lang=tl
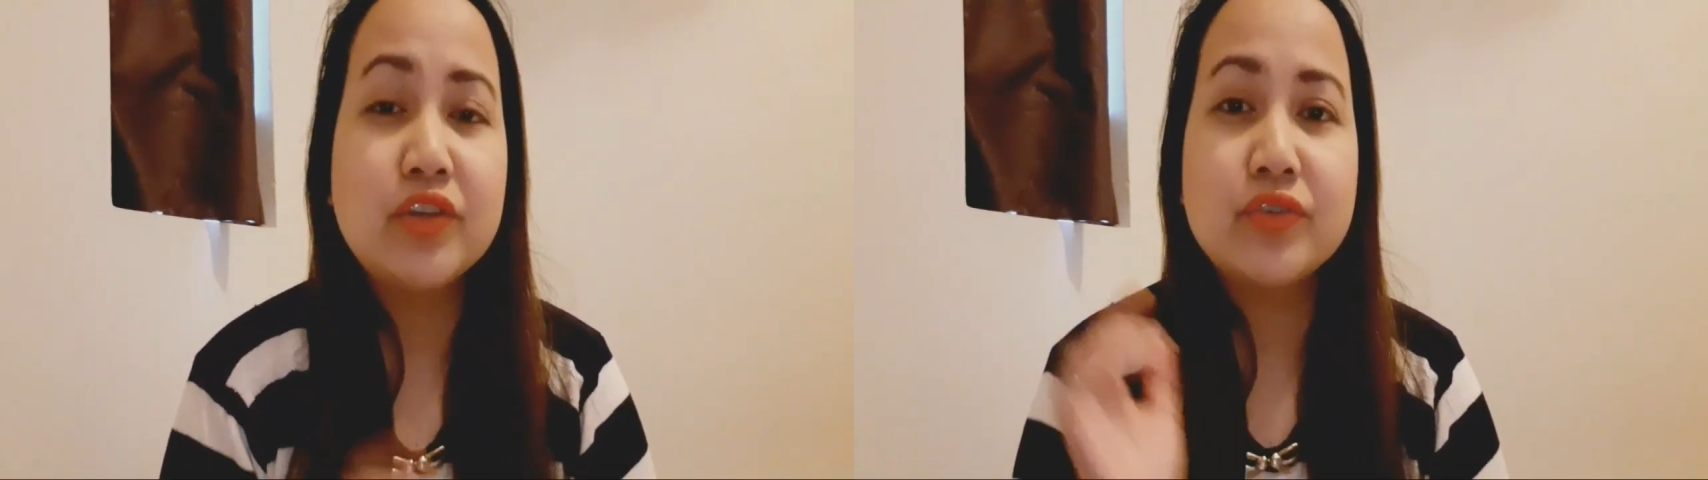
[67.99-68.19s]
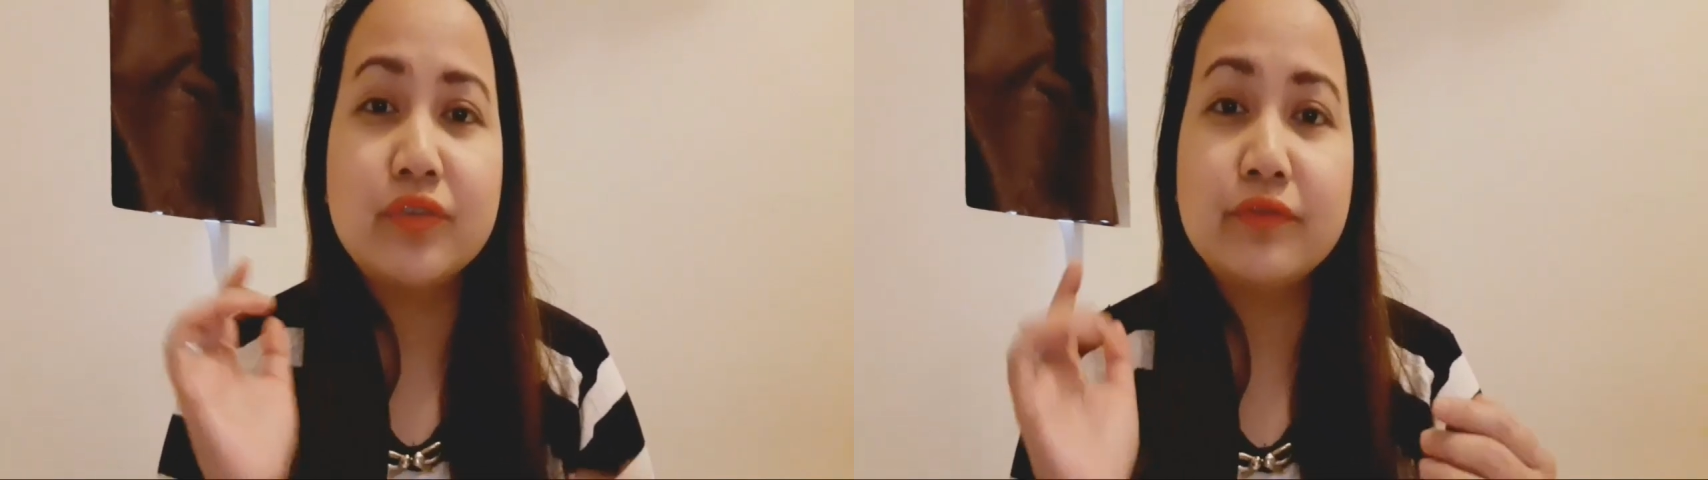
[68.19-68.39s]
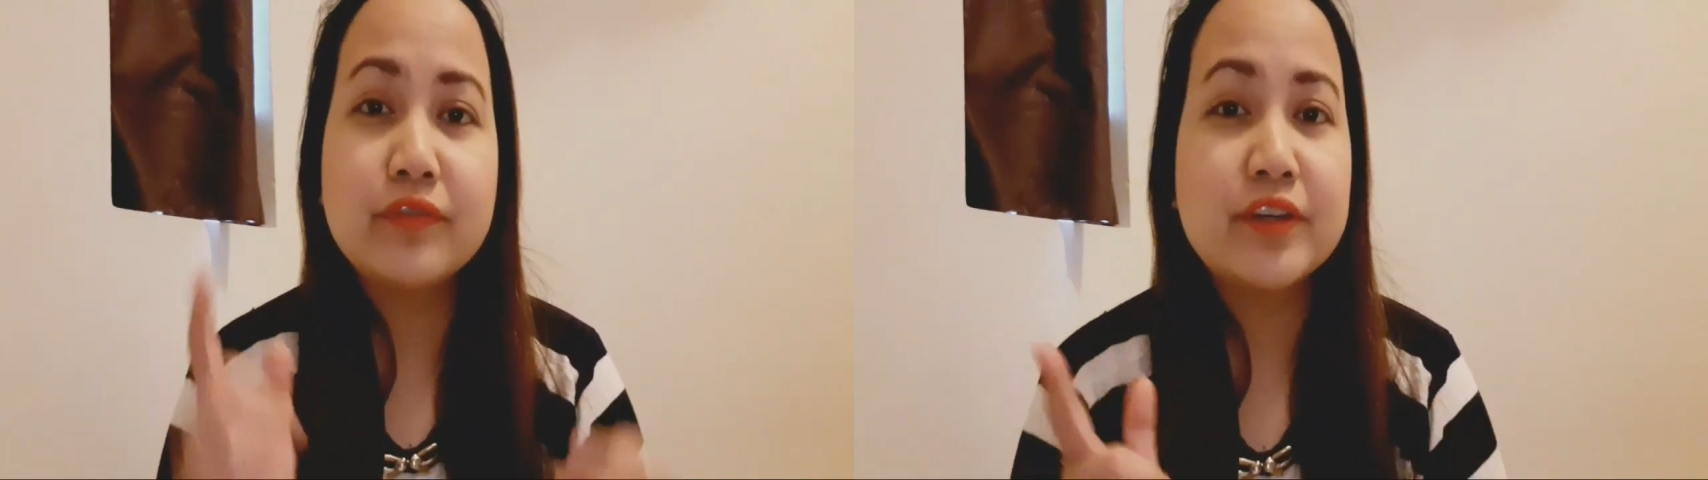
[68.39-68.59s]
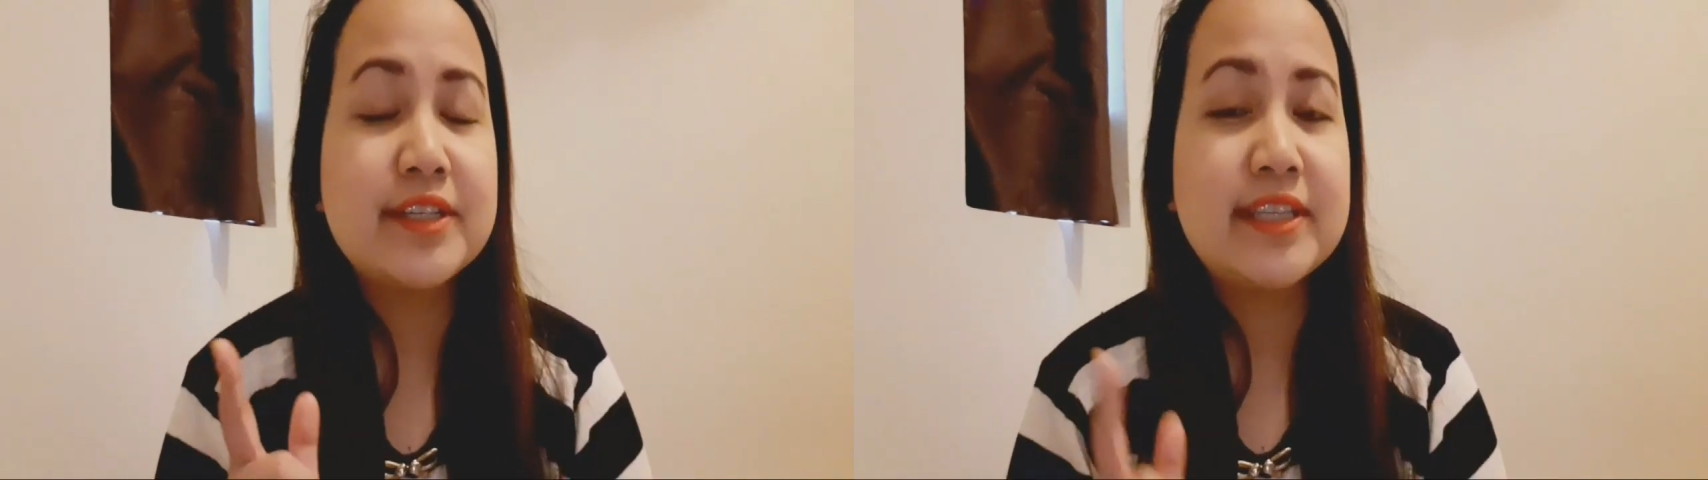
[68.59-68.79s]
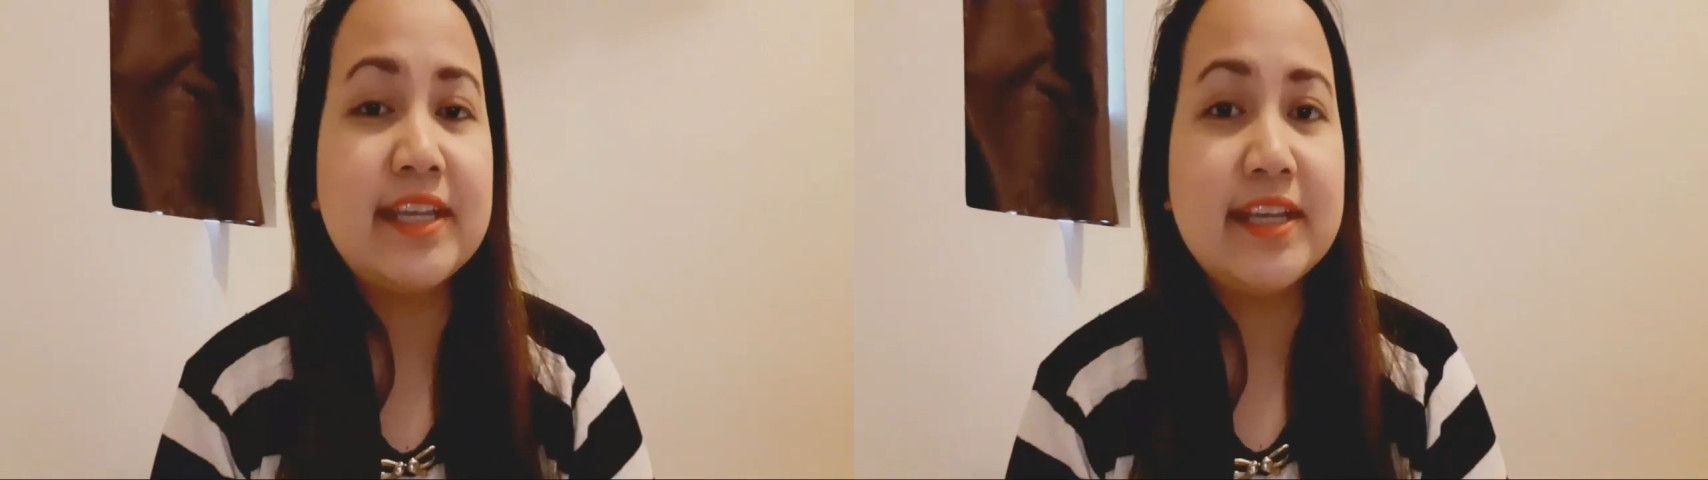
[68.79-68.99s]
So
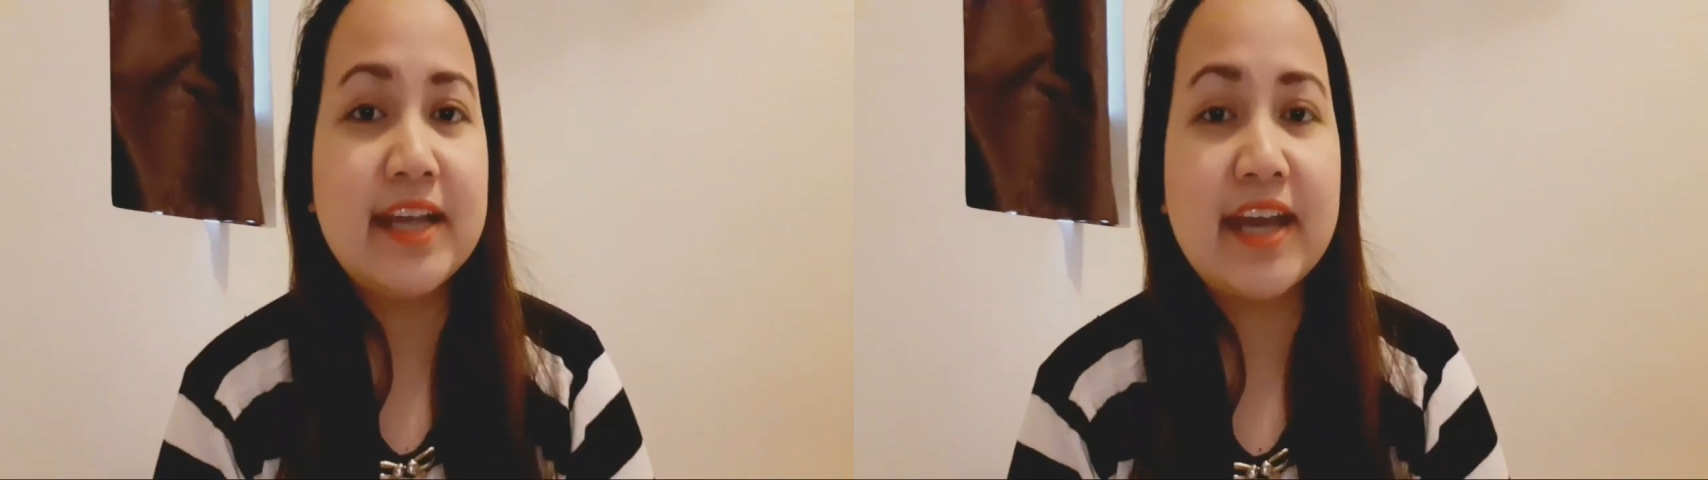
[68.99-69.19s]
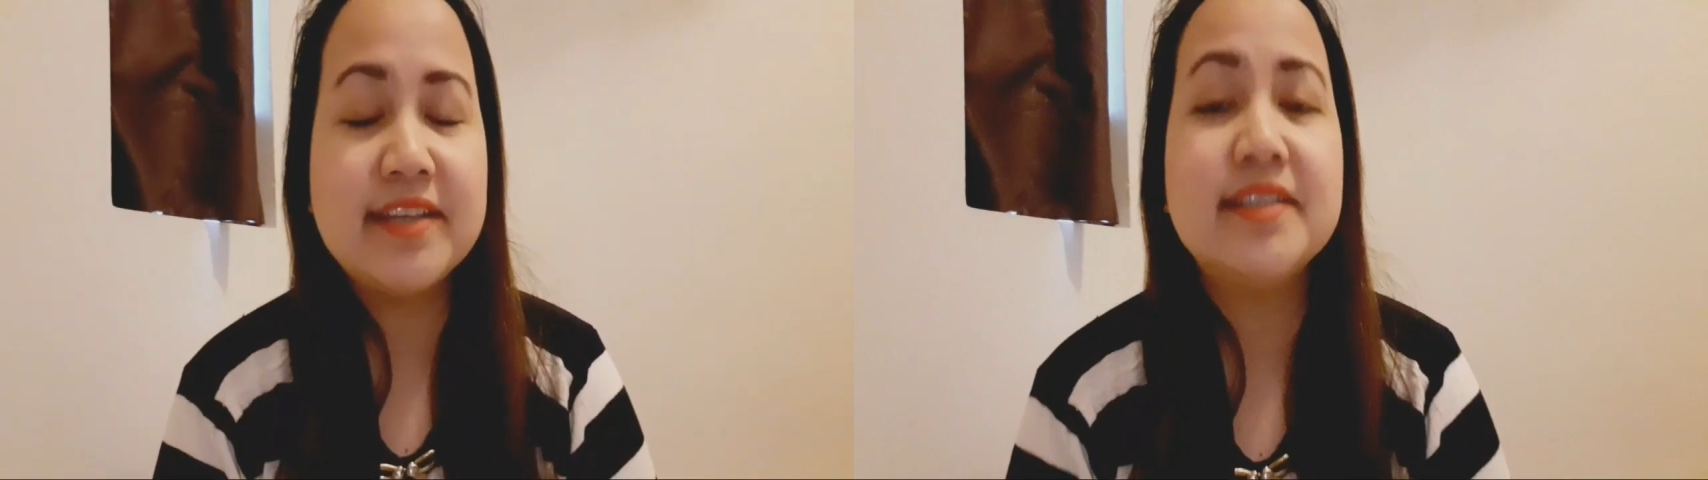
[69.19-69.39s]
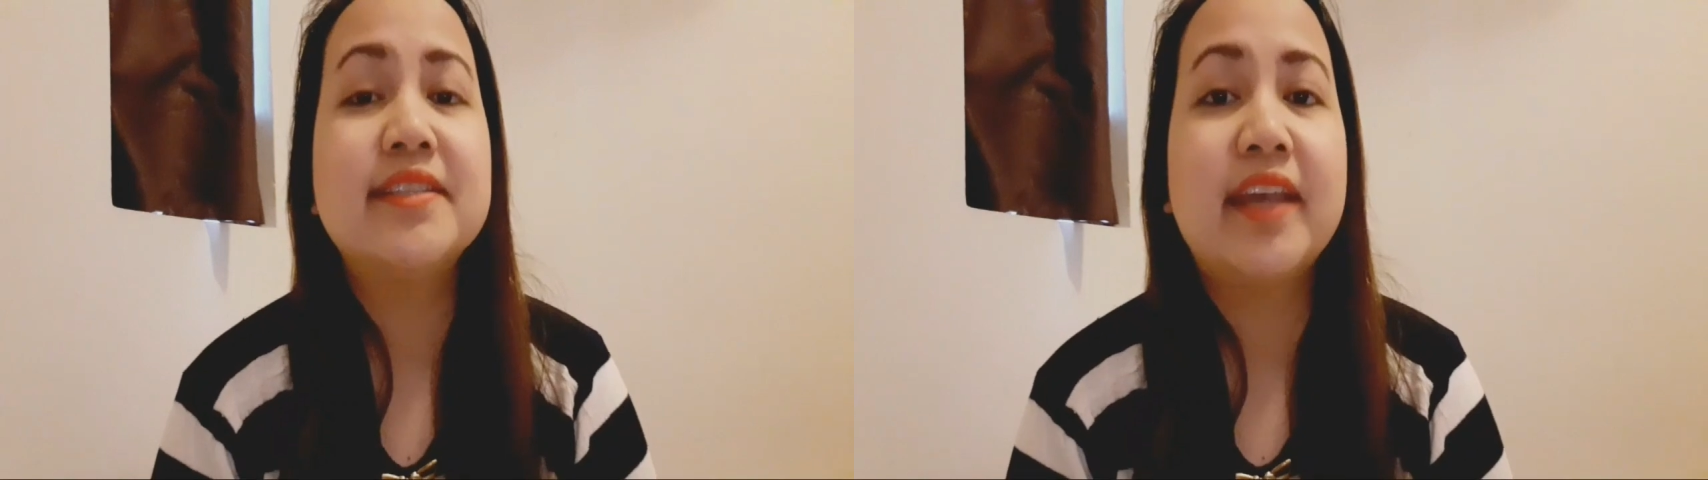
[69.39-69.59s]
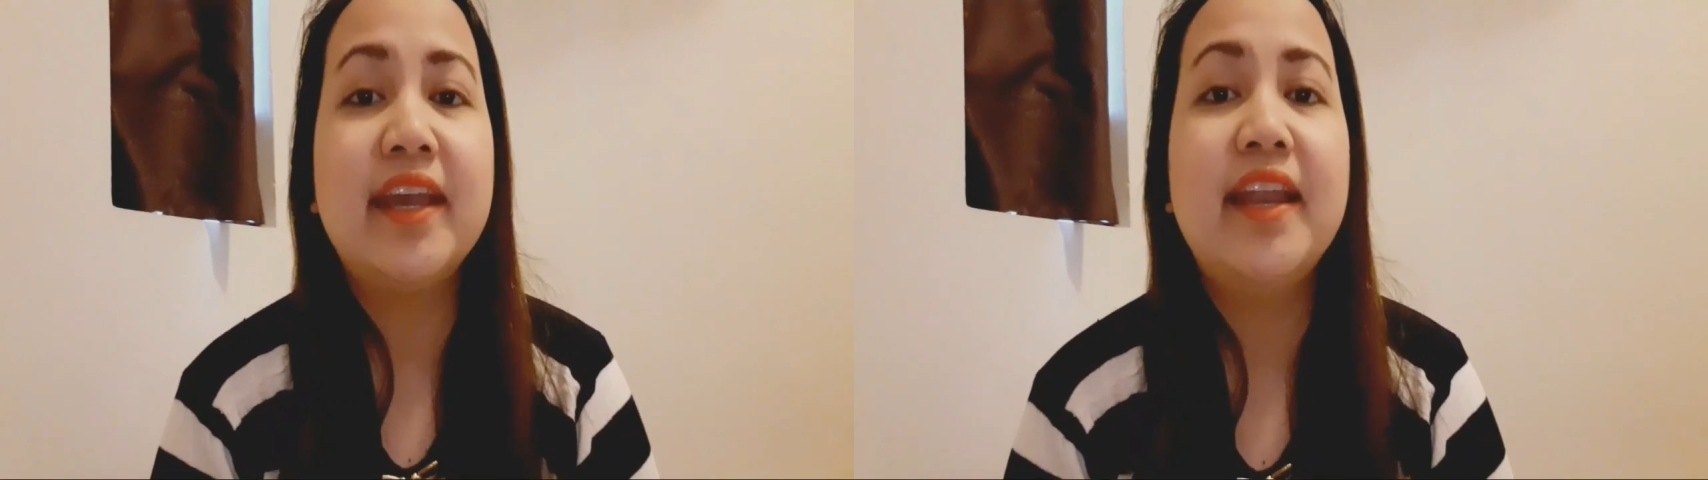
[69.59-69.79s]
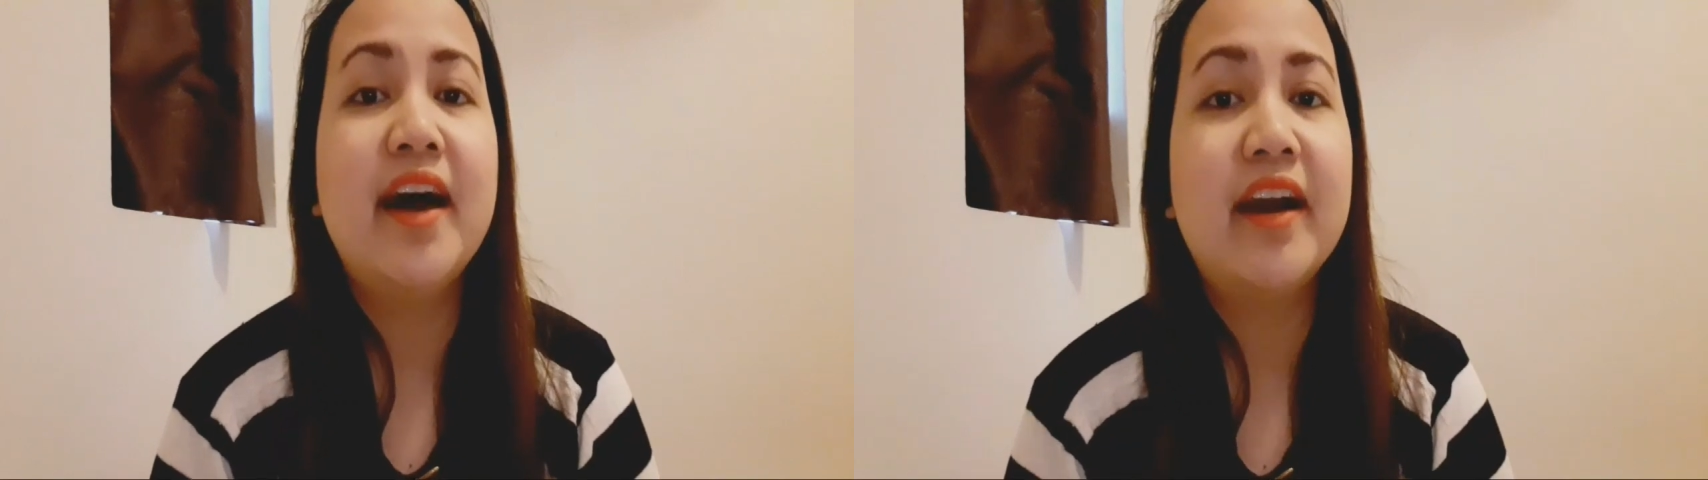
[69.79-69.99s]
first thing guys is
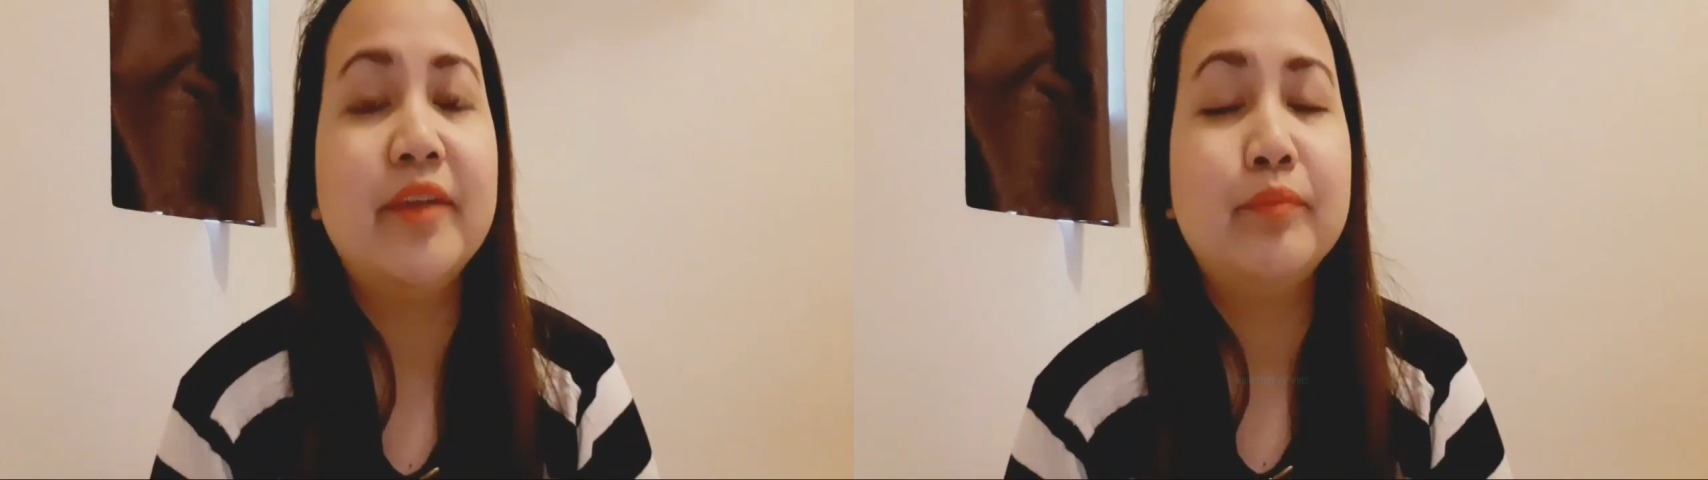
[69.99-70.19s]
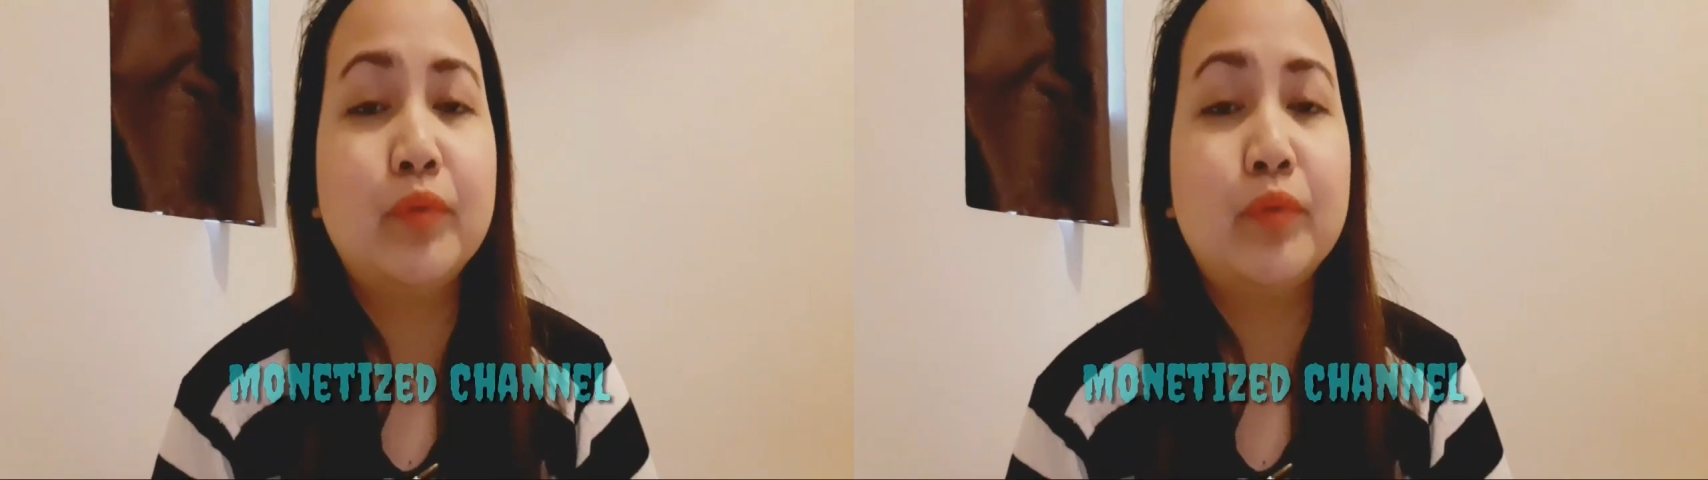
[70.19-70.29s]
kailangan